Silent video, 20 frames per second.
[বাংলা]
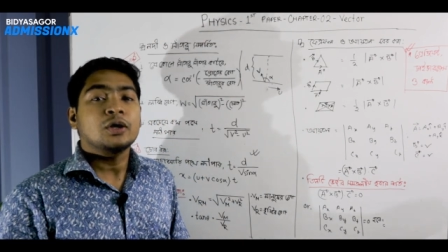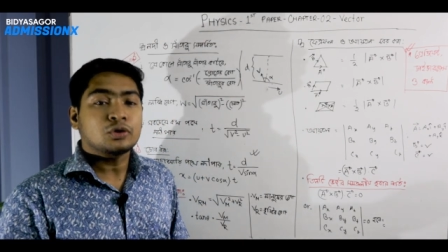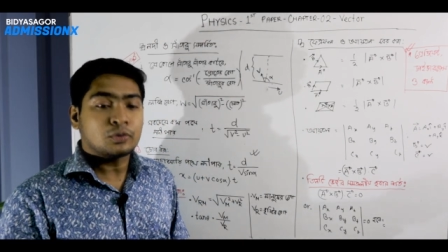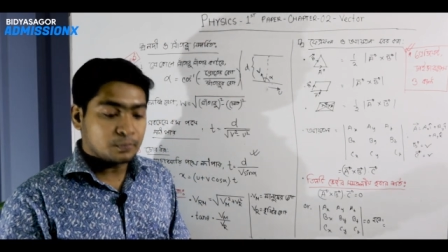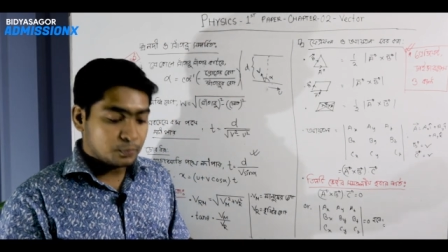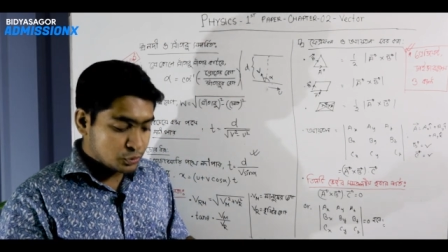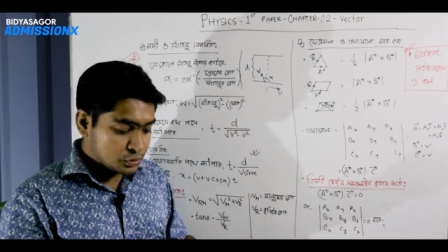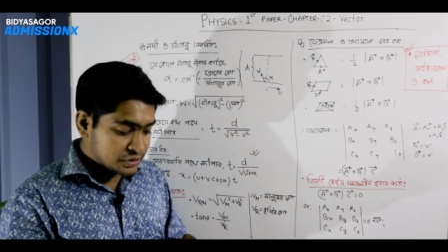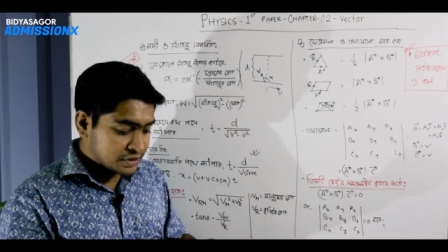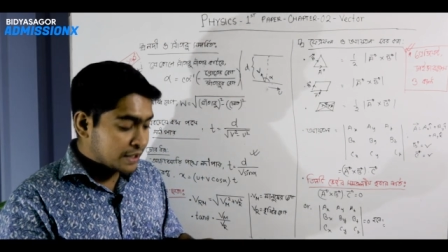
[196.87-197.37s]
তো
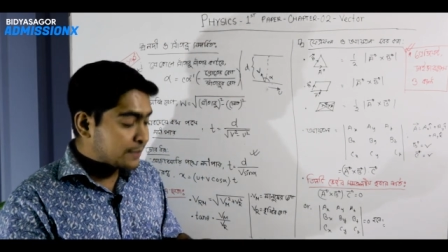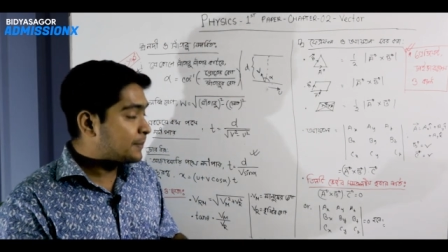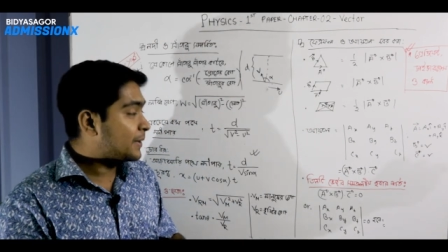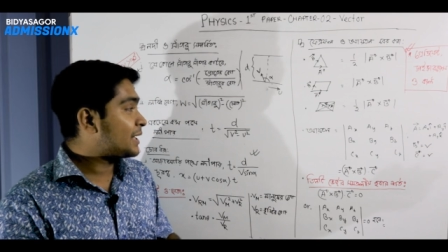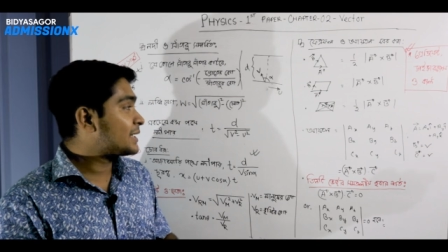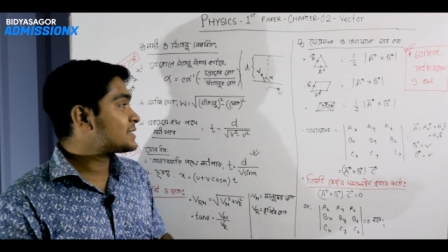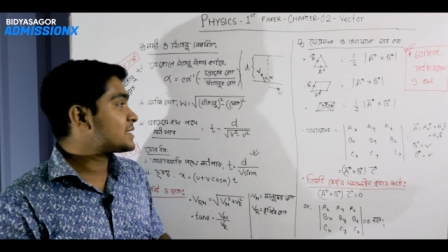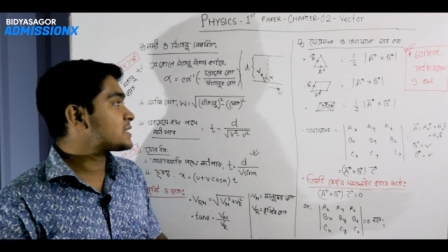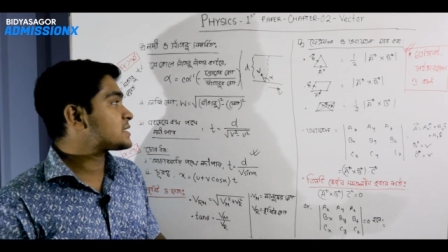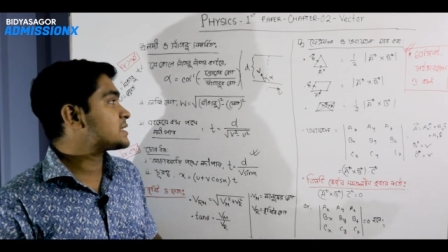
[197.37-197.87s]
বুঝতেই
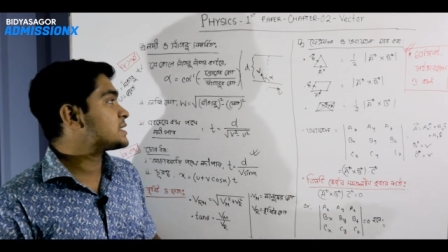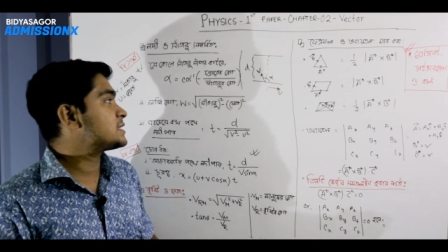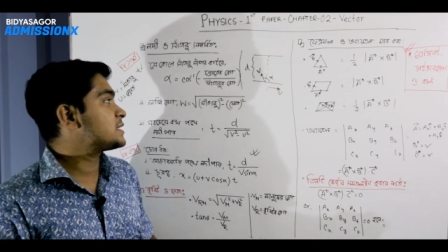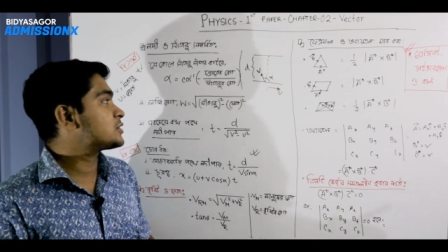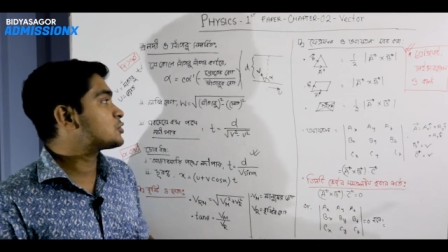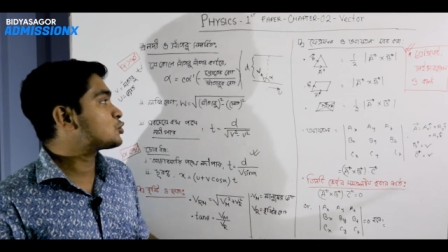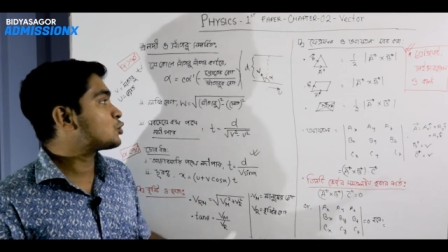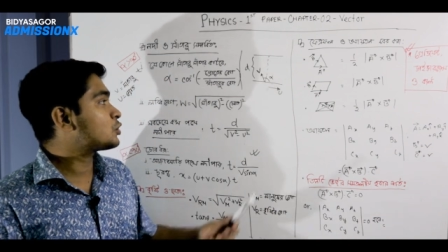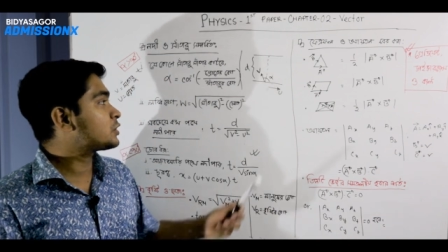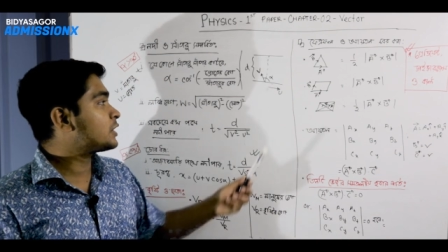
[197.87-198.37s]
পারা যাচ্ছে
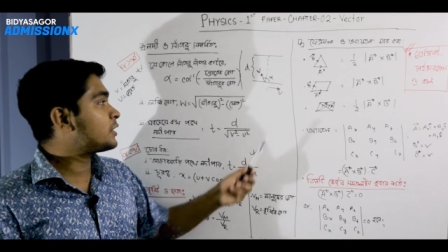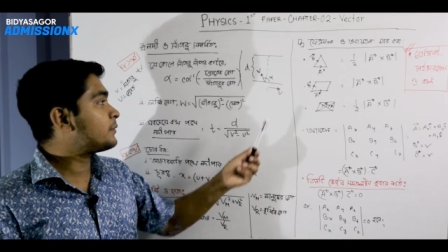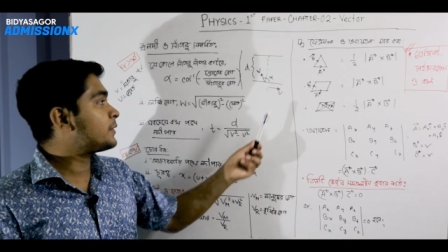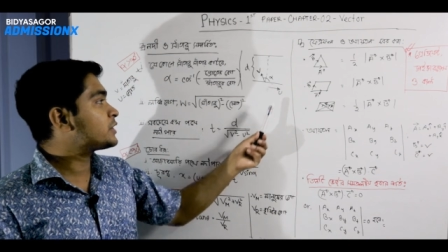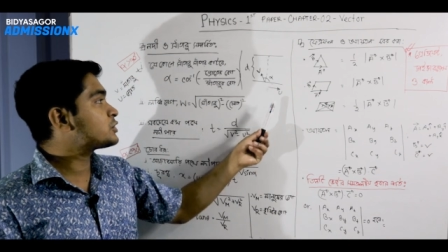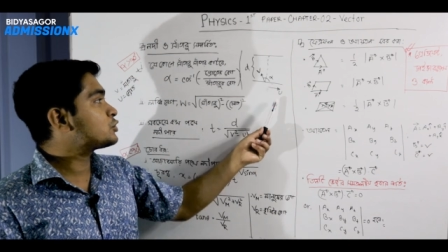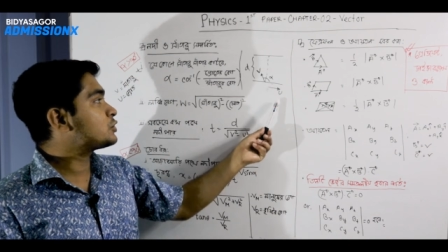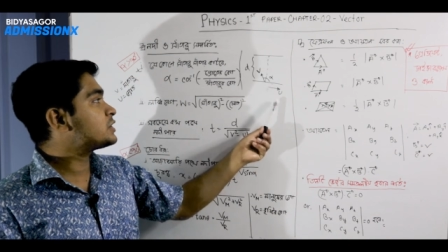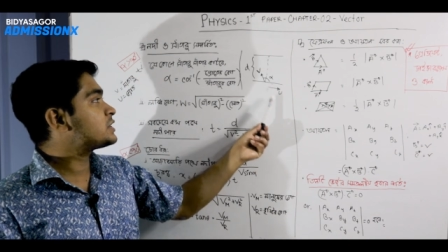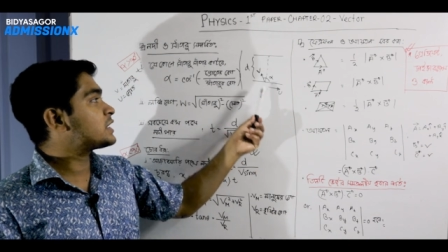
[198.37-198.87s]
যে স্রোতের
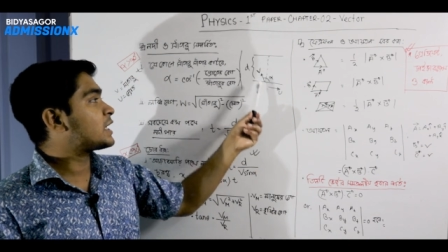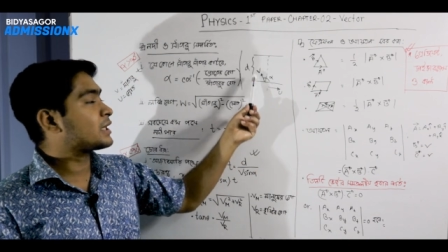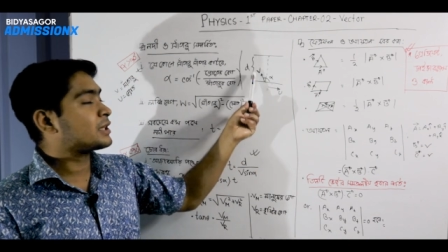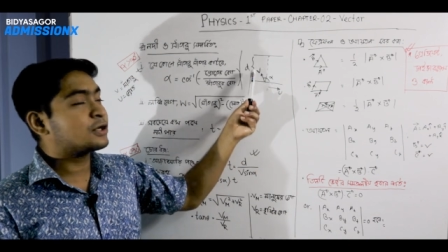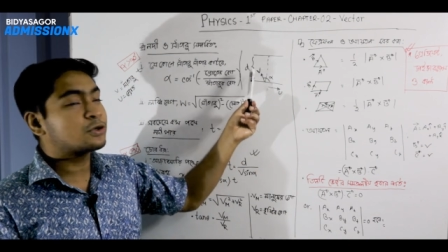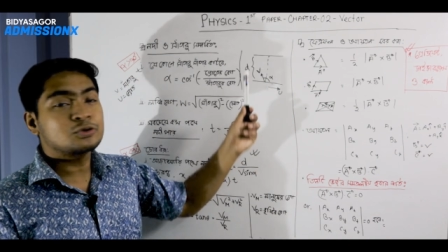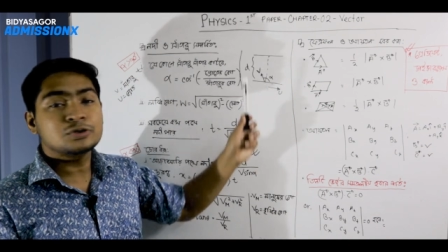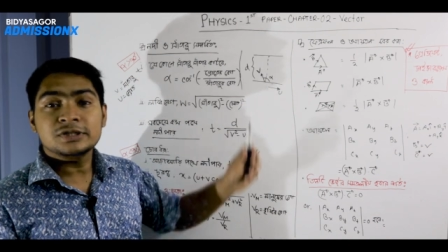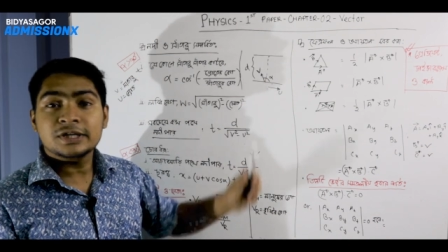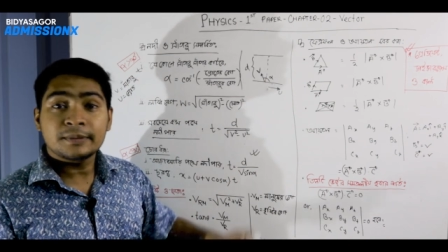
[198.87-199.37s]
বেগ যদি
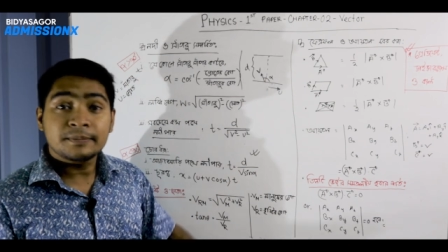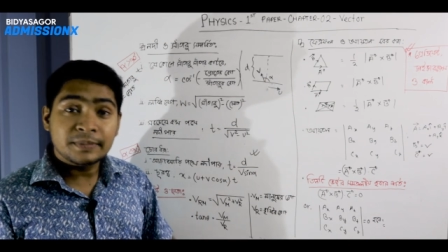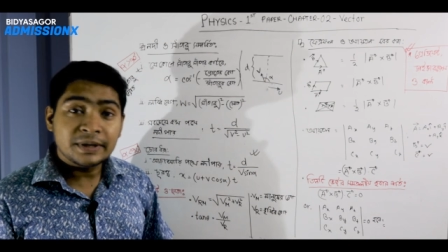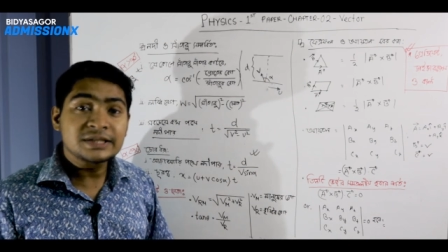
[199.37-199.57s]
সাঁতারুর চেয়ে